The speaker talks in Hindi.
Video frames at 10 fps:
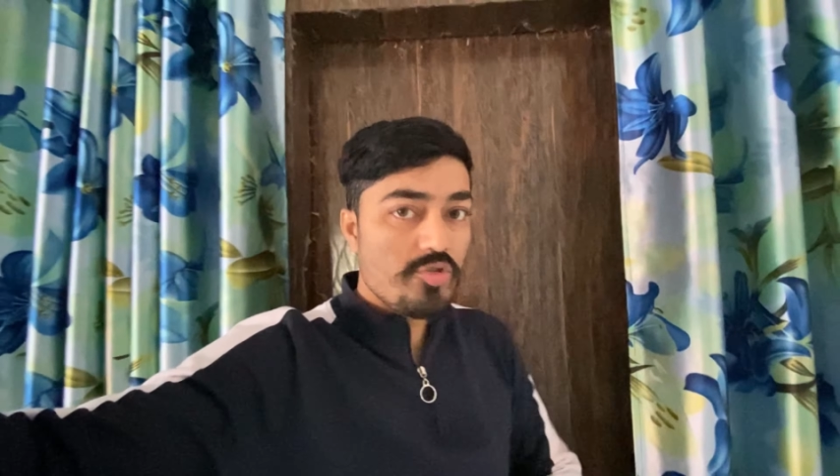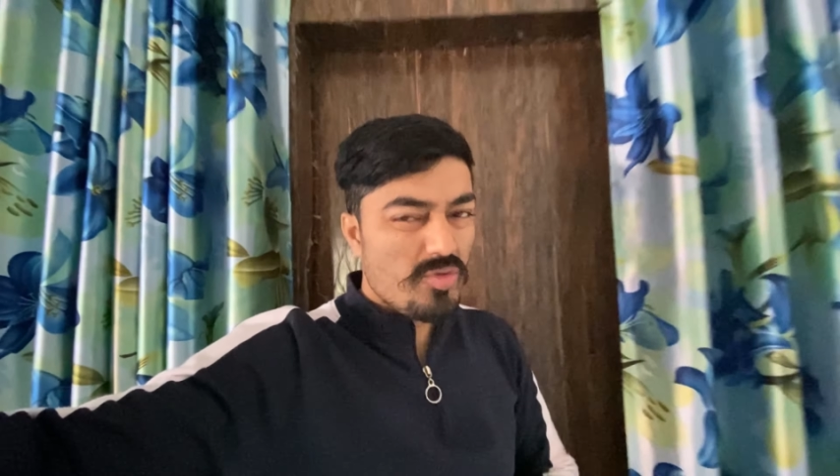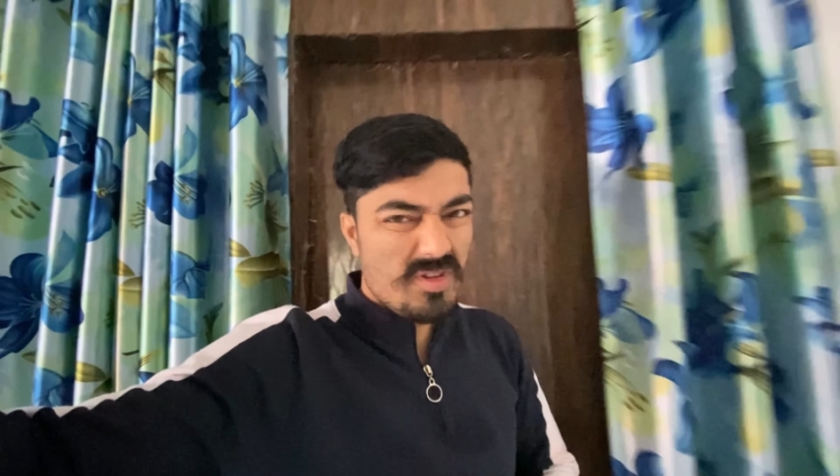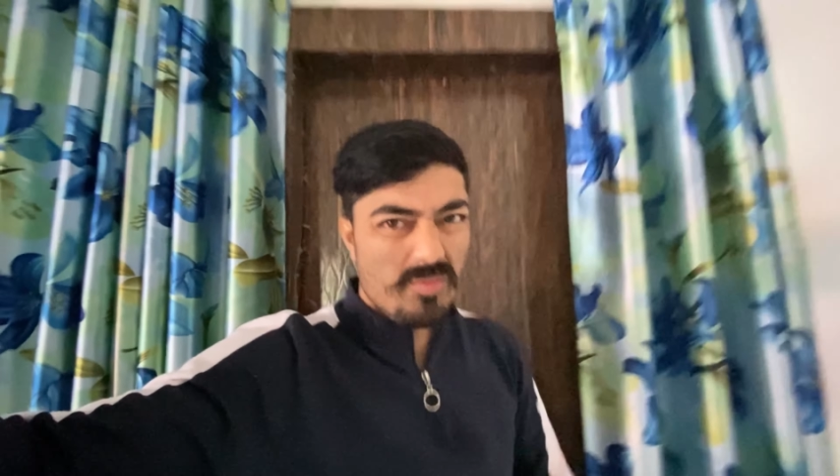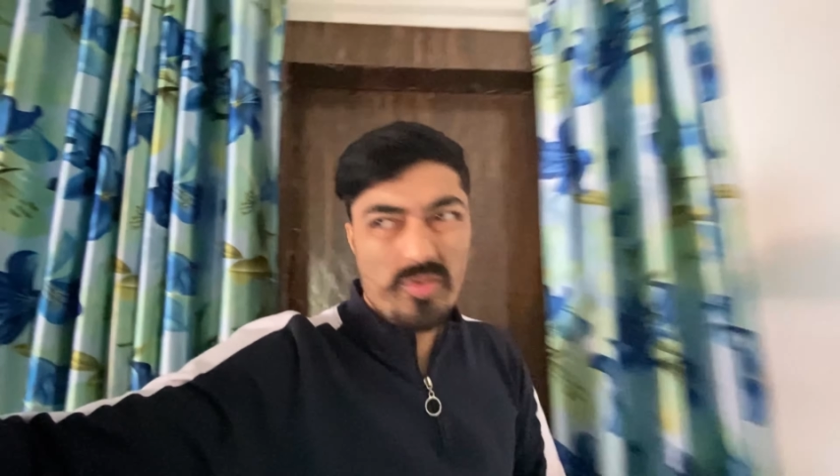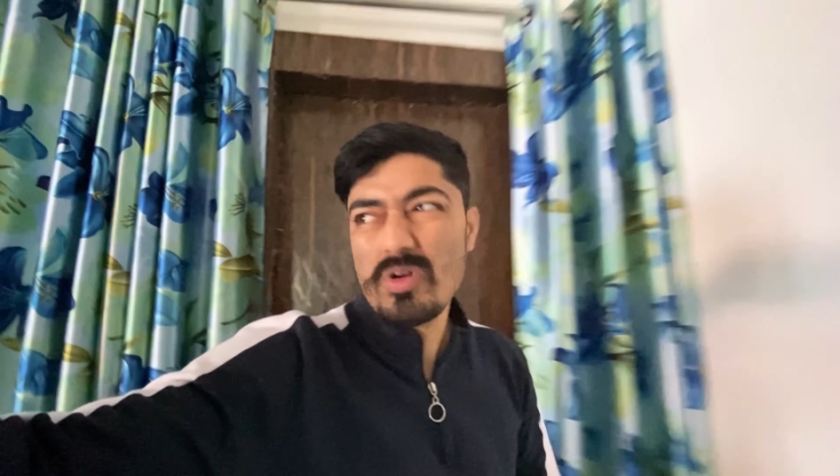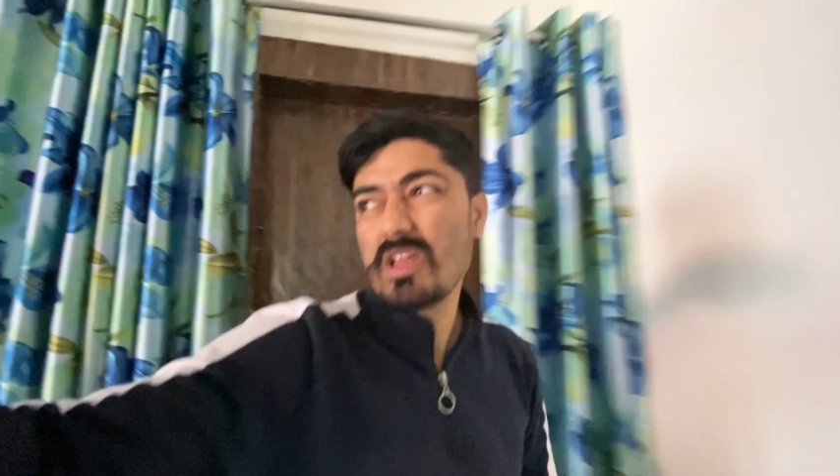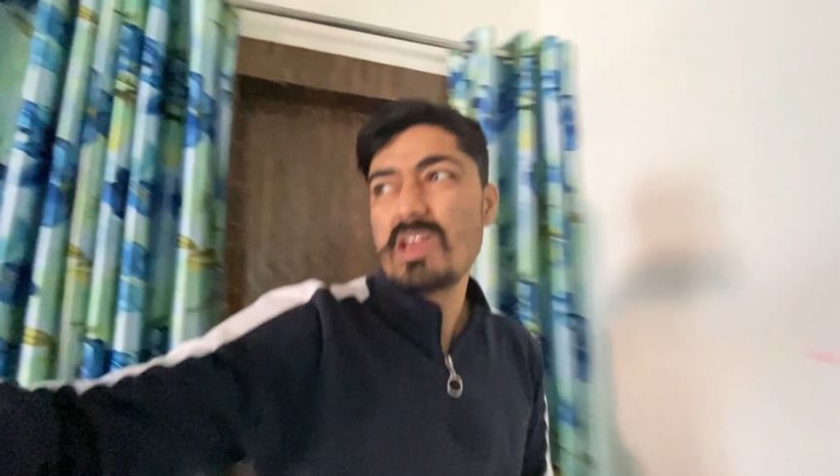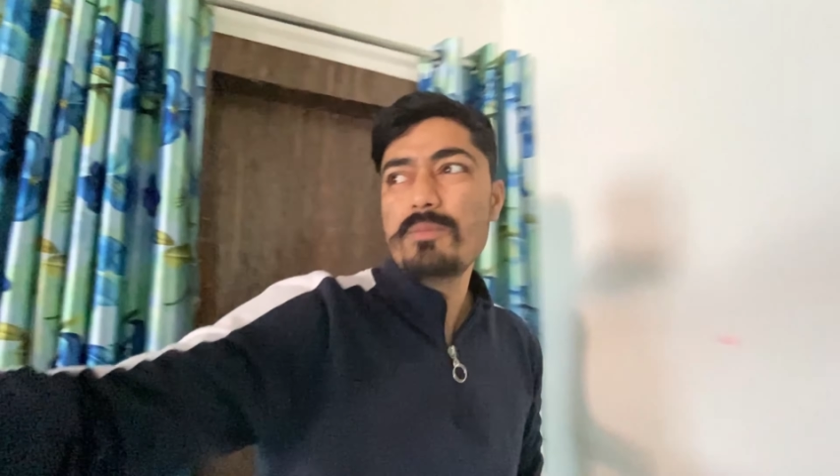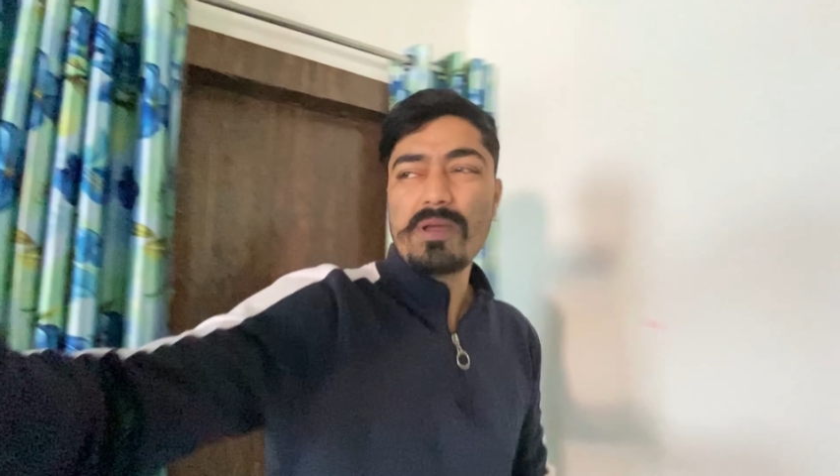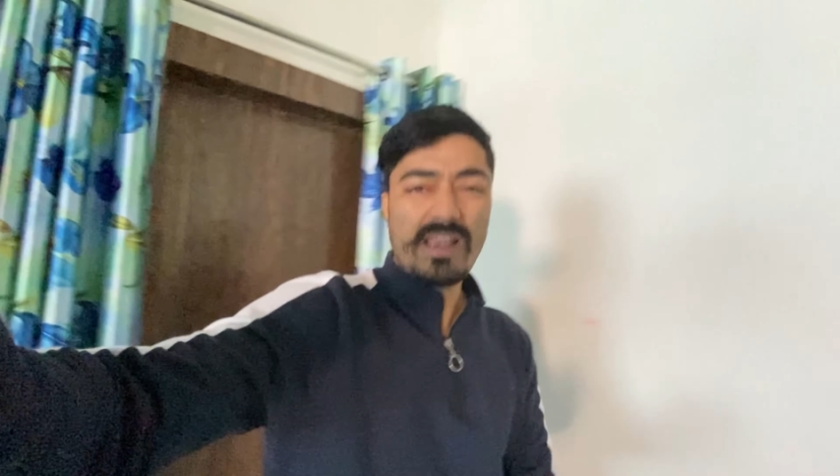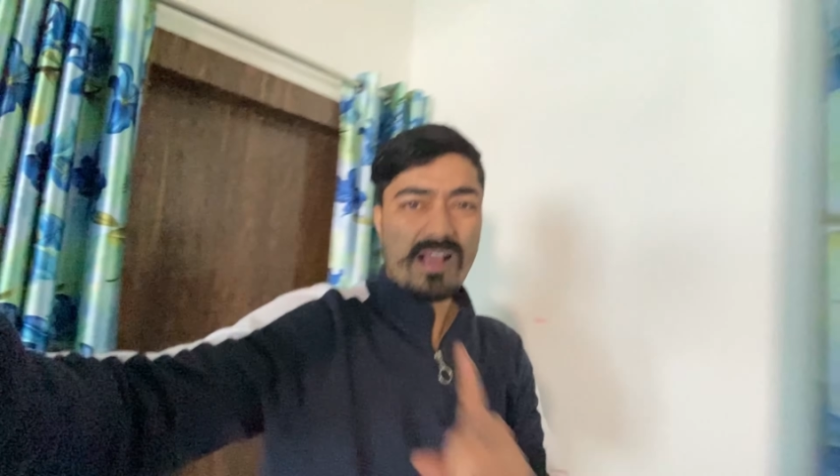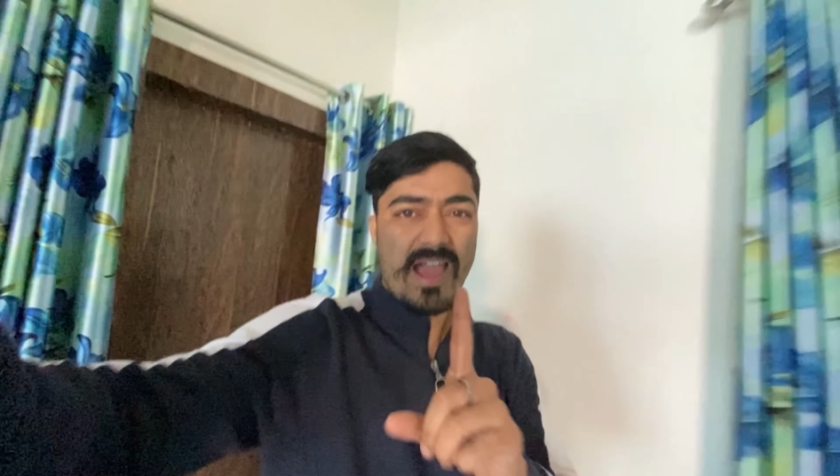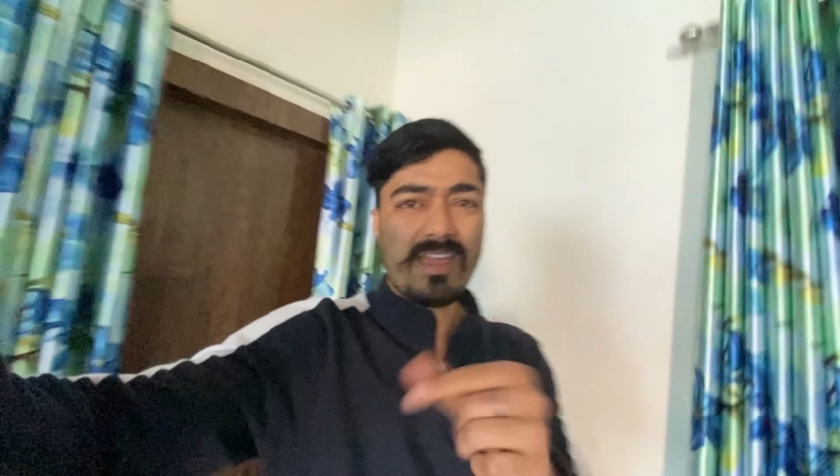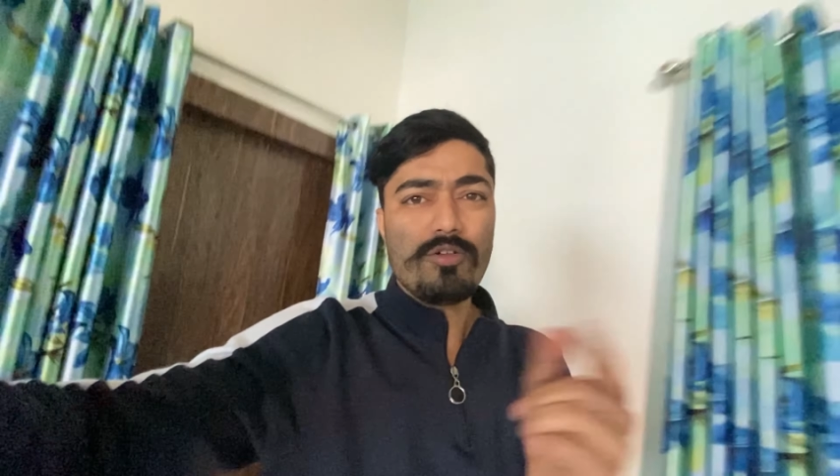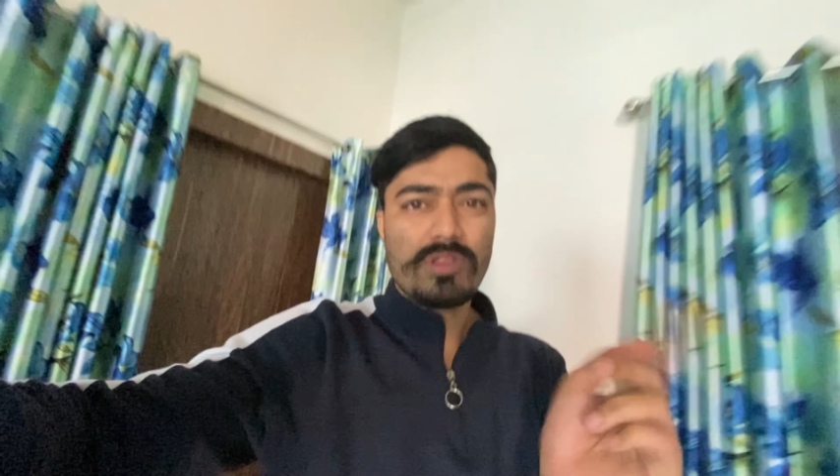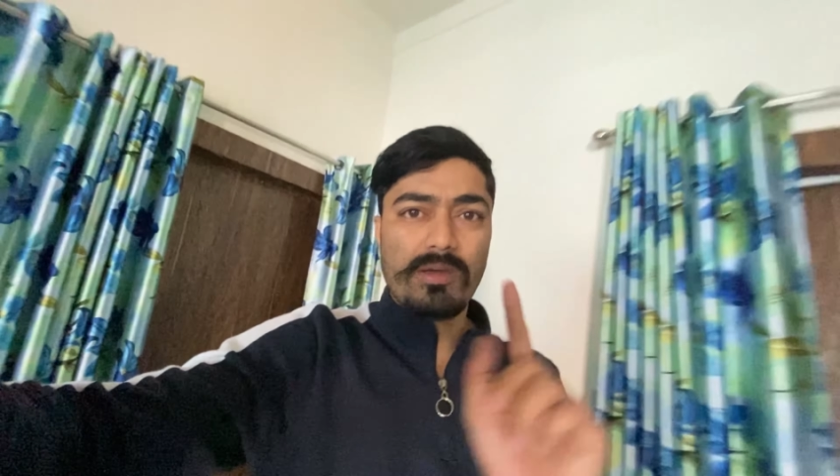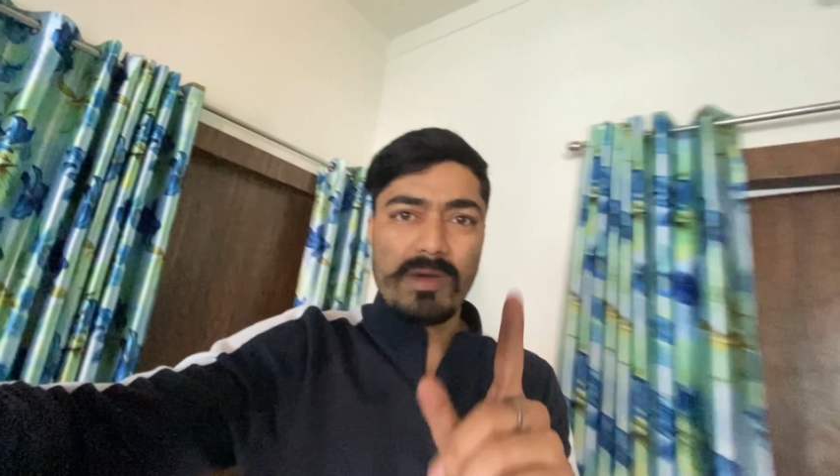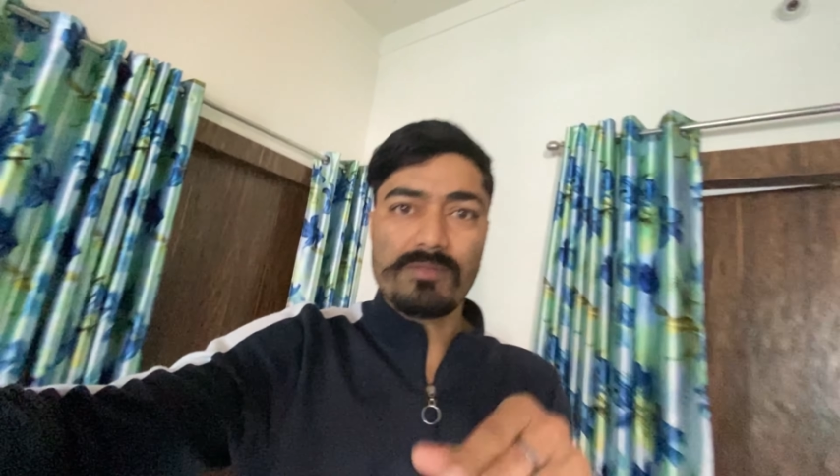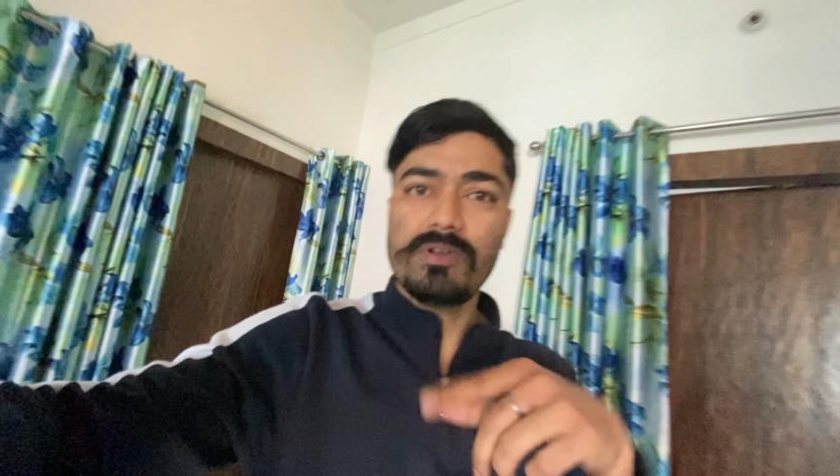जोर से भूख लगी है पहले खाएंगे उसके
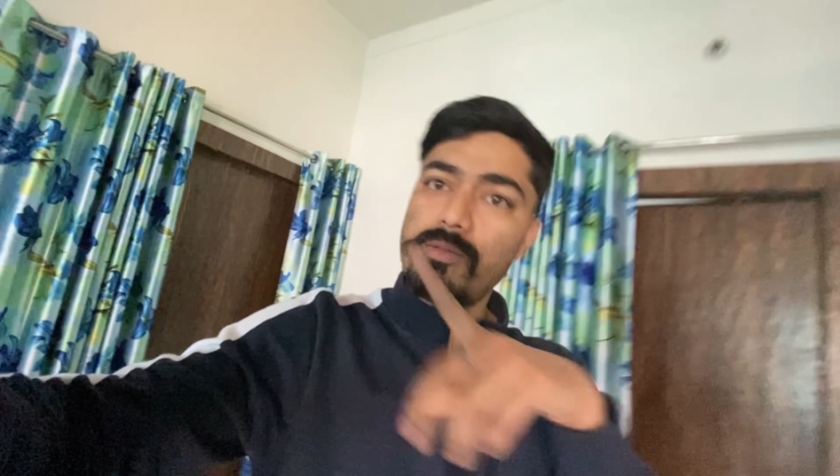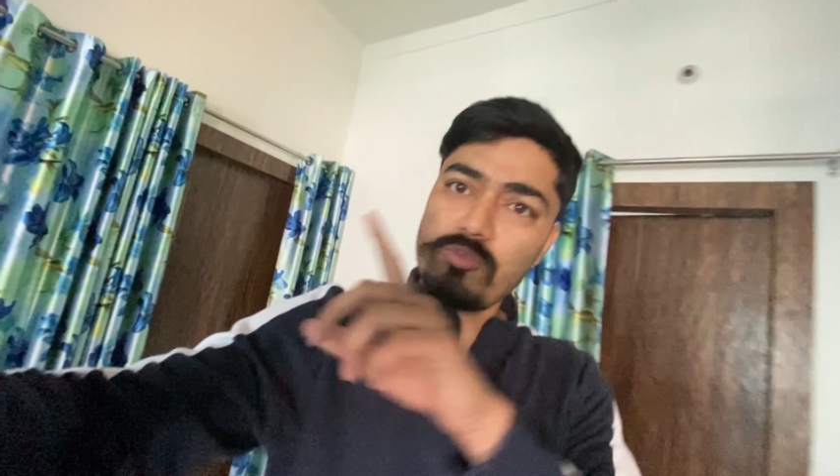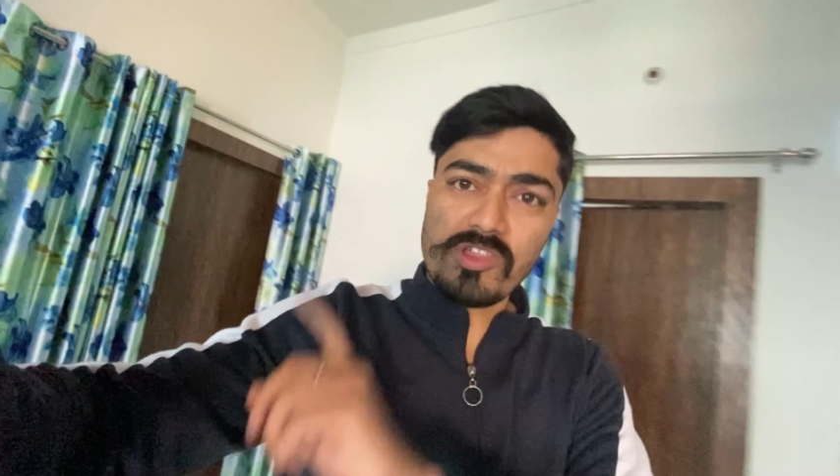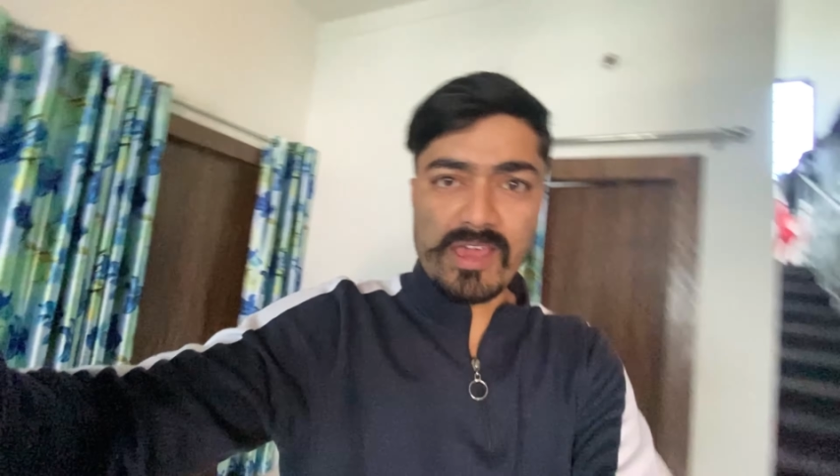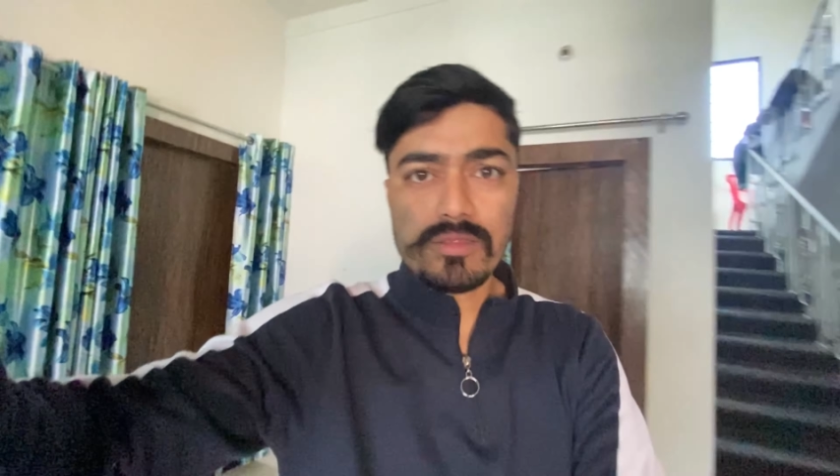बाद फिर हम लोग जाएंगे